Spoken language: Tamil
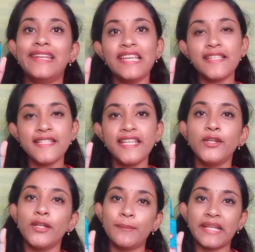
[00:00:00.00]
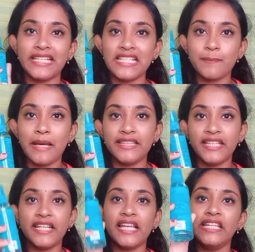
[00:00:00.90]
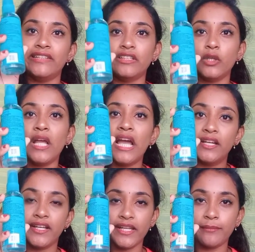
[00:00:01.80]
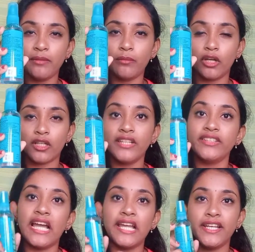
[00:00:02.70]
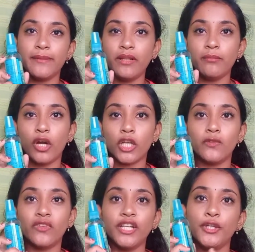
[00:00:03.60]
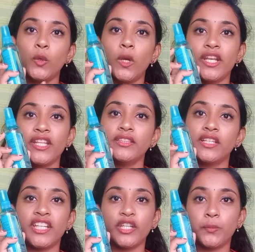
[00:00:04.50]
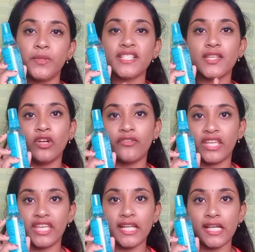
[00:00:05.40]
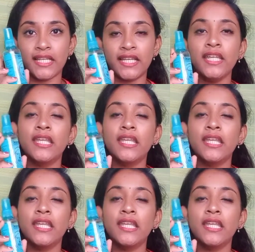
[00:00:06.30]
நெக்ஸ்ட் இதோட ப்ரைஸ் பார்த்தீங்கன்னா இது வந்து ஒரு ஹண்ட்ரட் எம்எல் பாட்டில் இந்த ஹண்ட்ரட் எம்எல் பாட்டில் வந்து டூ ஹண்ட்ரட் அண்ட் தேர்ட்டி ருபீஸ்க்கு இவங்க விற்கிறாங்க